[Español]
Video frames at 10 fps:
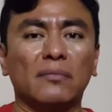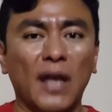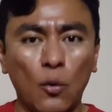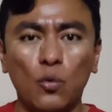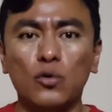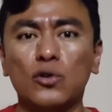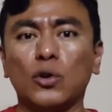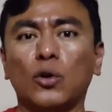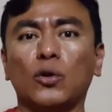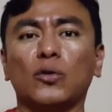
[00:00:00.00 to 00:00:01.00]
de
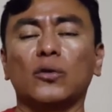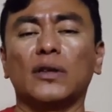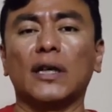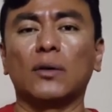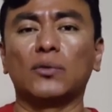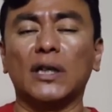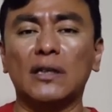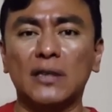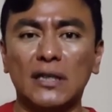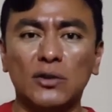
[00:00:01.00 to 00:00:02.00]
uso, de
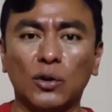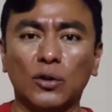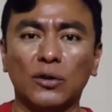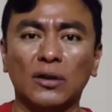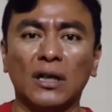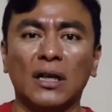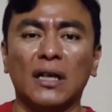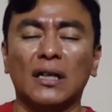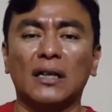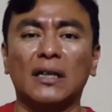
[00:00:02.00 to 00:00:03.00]
utilización,
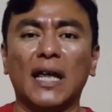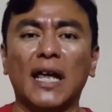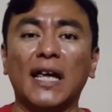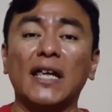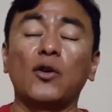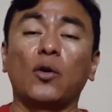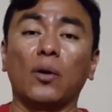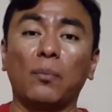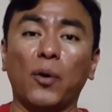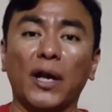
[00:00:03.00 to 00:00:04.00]
de
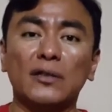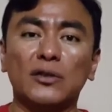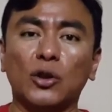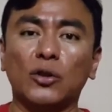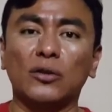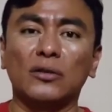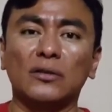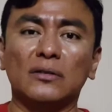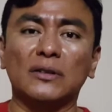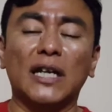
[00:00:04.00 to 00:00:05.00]

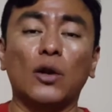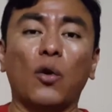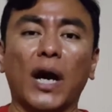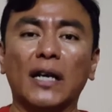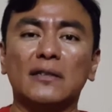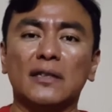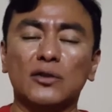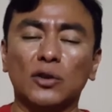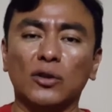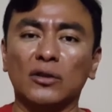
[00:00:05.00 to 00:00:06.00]
incorporación, de
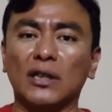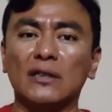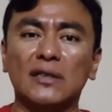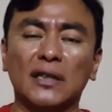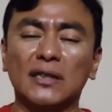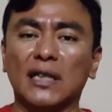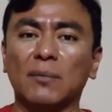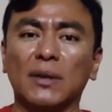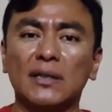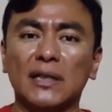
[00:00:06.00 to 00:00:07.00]
localización de distintas
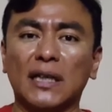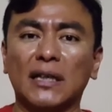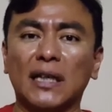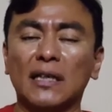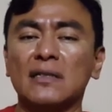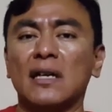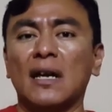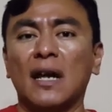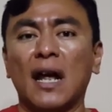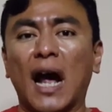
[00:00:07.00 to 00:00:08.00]
herramientas digitales
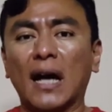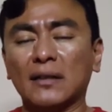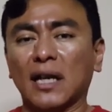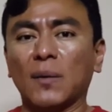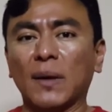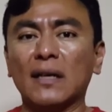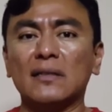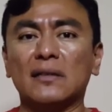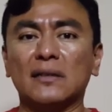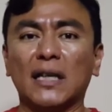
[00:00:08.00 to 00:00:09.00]
a
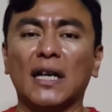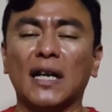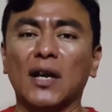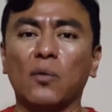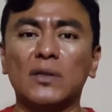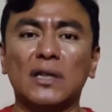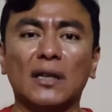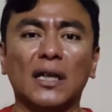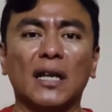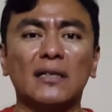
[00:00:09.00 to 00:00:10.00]
través de las lenguas
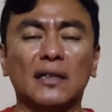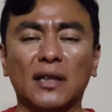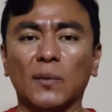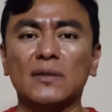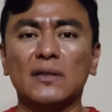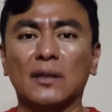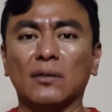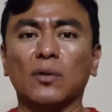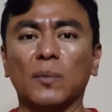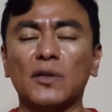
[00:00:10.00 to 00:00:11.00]
indígenas y a través de
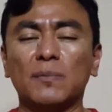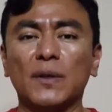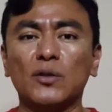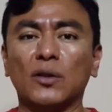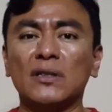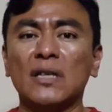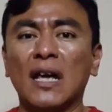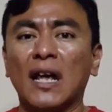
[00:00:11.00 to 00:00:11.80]
cierto tipo de expresiones,